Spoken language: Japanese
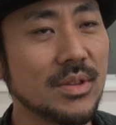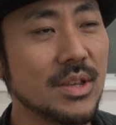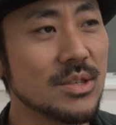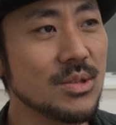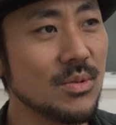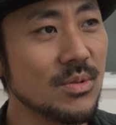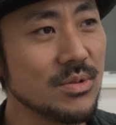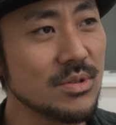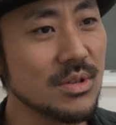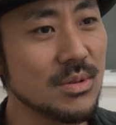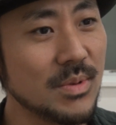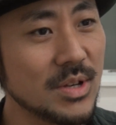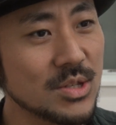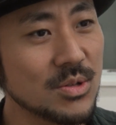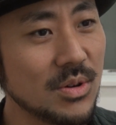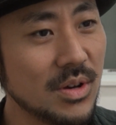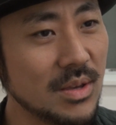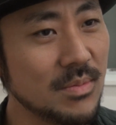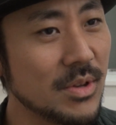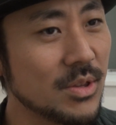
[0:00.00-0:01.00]
でそういう居場
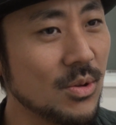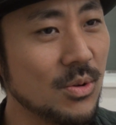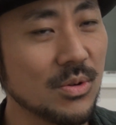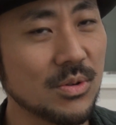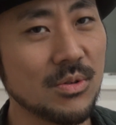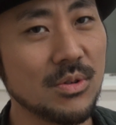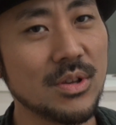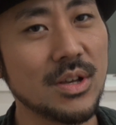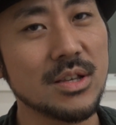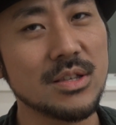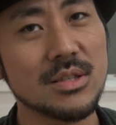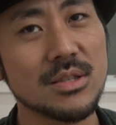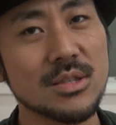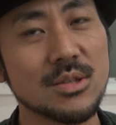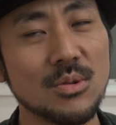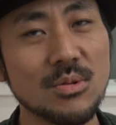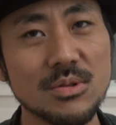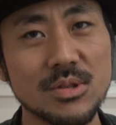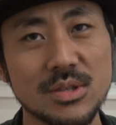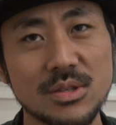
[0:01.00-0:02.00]
所が今東京には
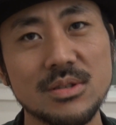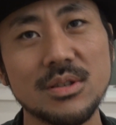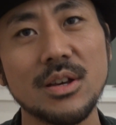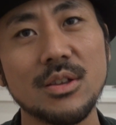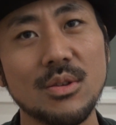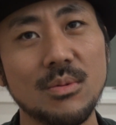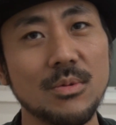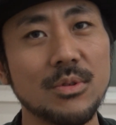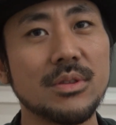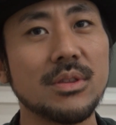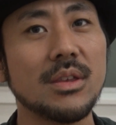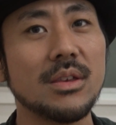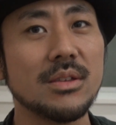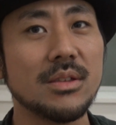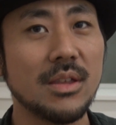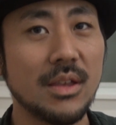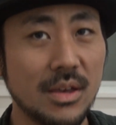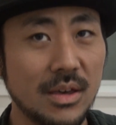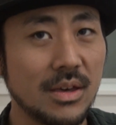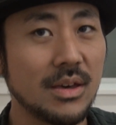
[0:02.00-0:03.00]
すごく少ないと思ってい
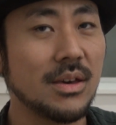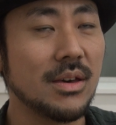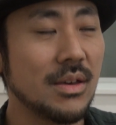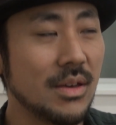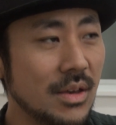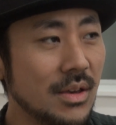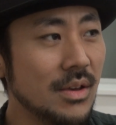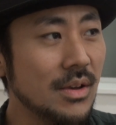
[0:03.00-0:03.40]
て